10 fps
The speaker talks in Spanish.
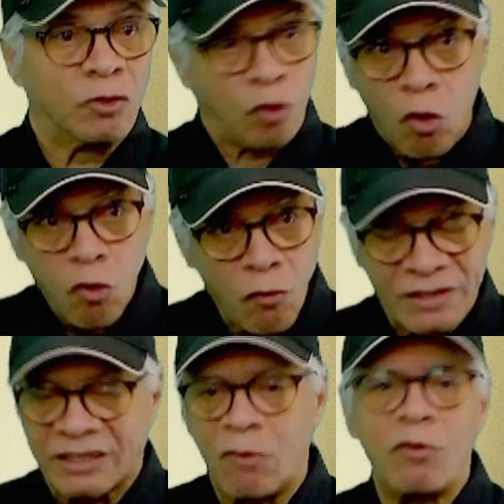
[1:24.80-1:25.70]
Todo
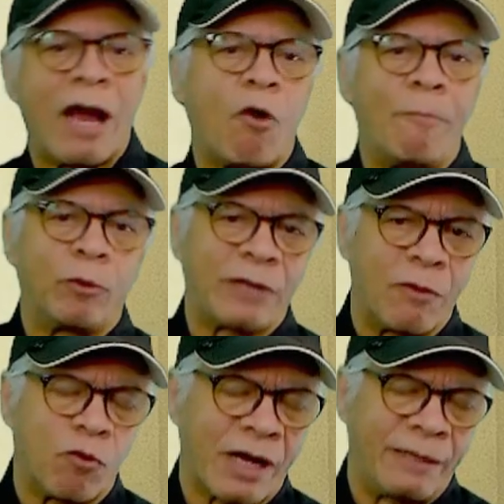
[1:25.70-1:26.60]
desde una
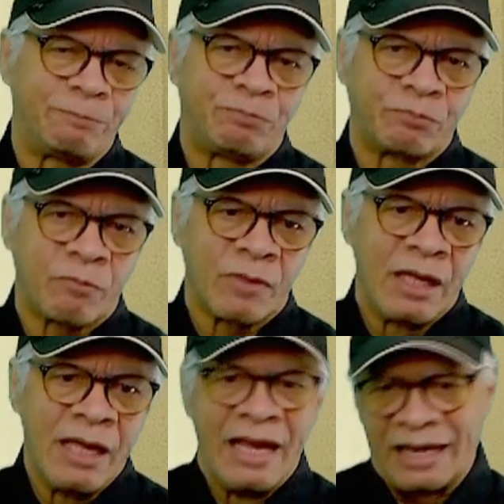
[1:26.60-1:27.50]
computadora.
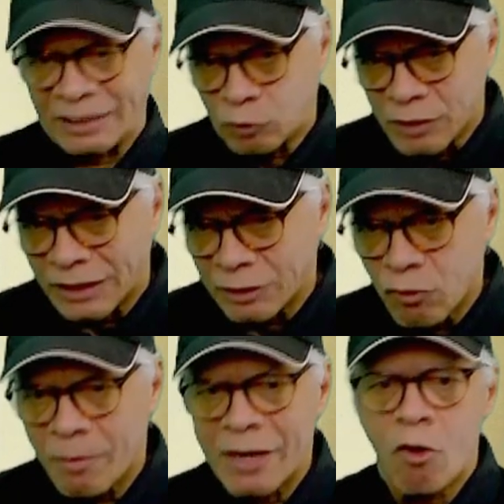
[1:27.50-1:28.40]
La ciudad de
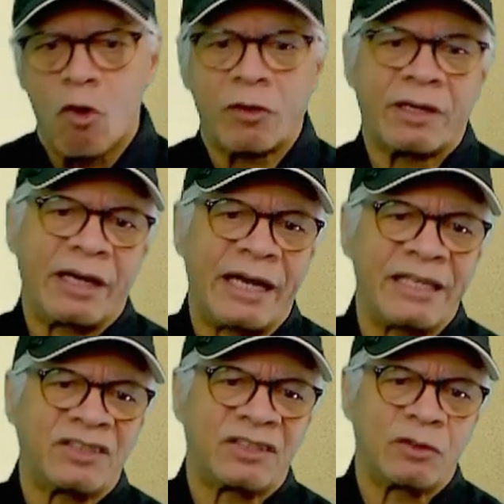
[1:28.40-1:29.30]
Nueva York
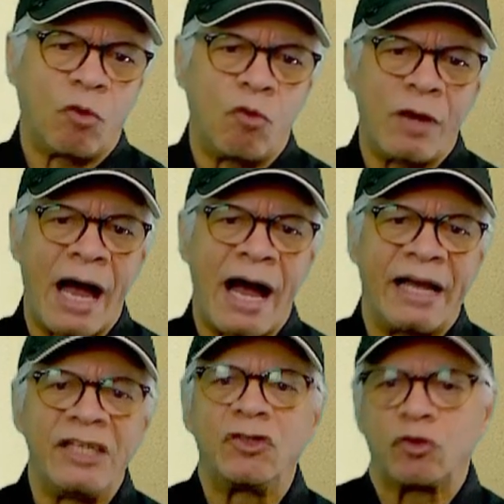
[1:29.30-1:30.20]
es una
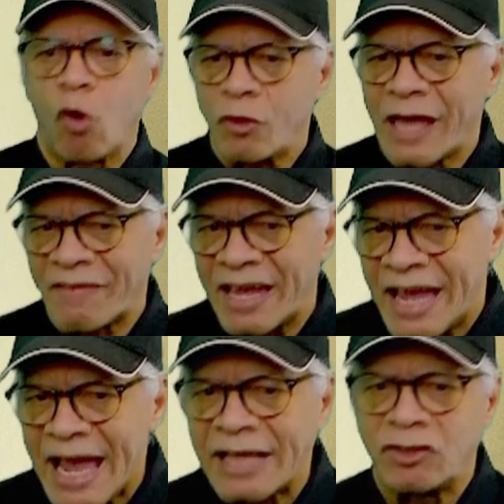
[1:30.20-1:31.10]
historia de
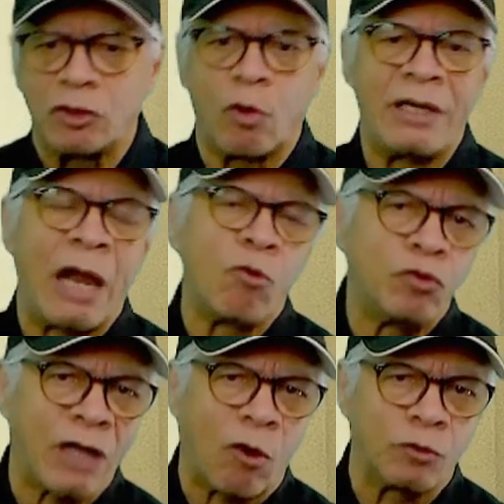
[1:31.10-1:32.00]
éxito en la
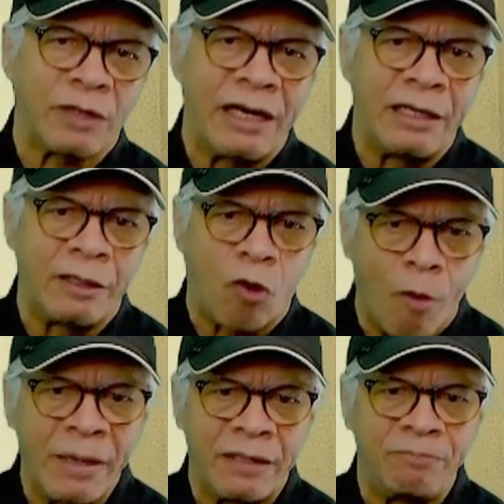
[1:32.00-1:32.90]
lucha contra el
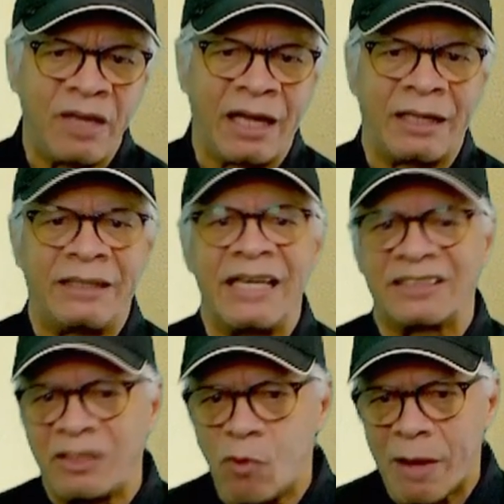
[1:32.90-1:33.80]
COVID-19
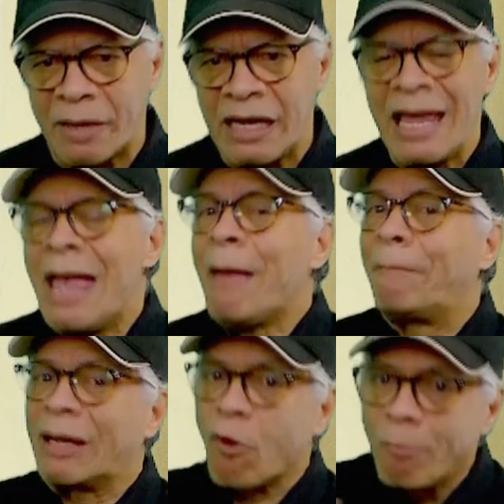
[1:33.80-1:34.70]
19, eh,
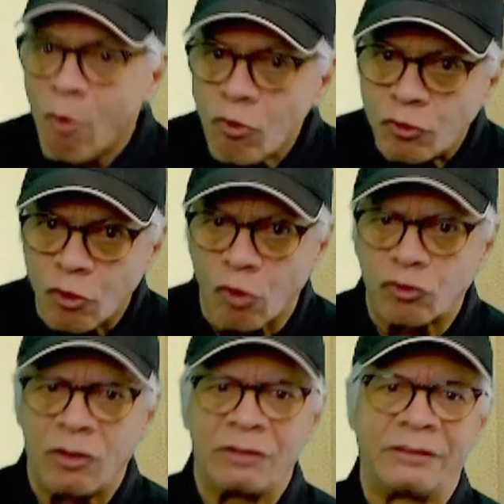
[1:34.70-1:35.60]
pero
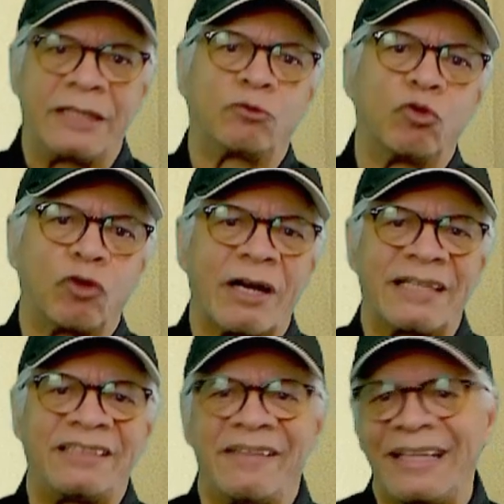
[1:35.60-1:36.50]
muchos de sus
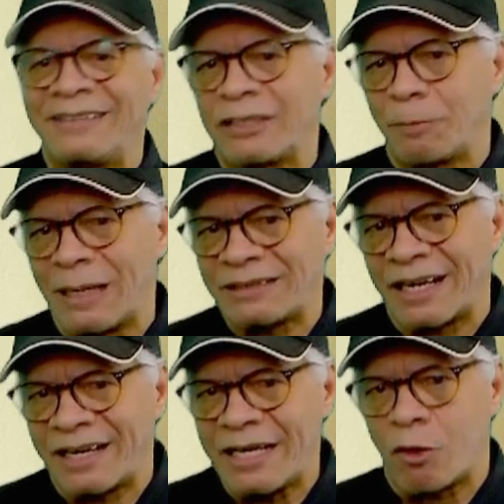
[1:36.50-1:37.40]
residentes más
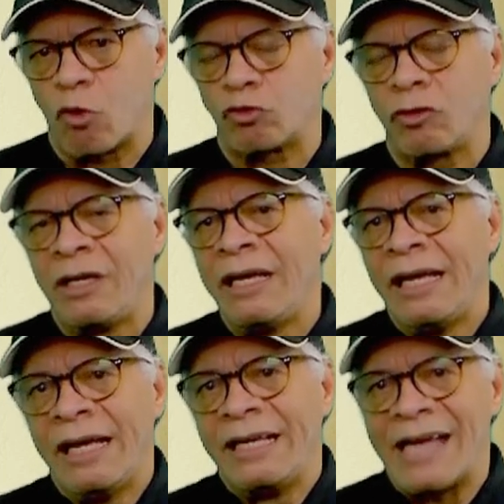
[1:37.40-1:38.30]
ricos
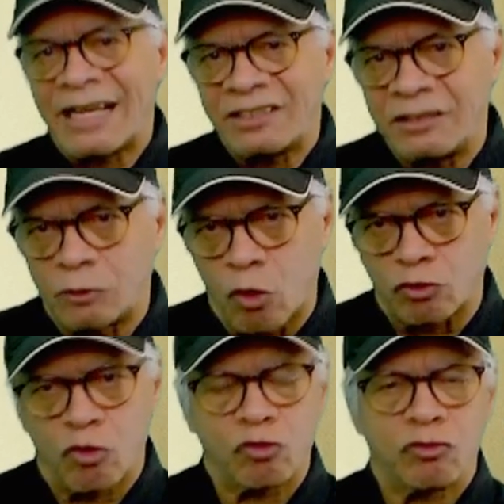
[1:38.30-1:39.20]
y
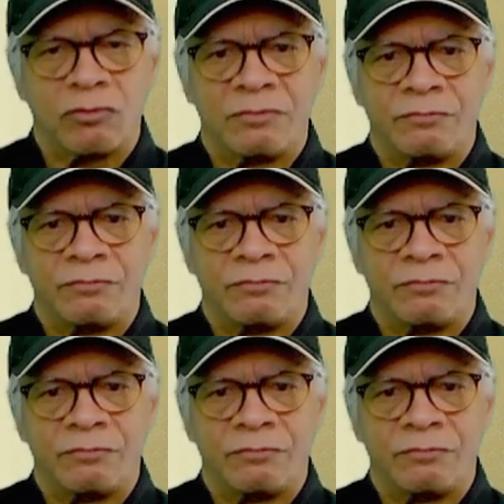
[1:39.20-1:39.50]
exitosos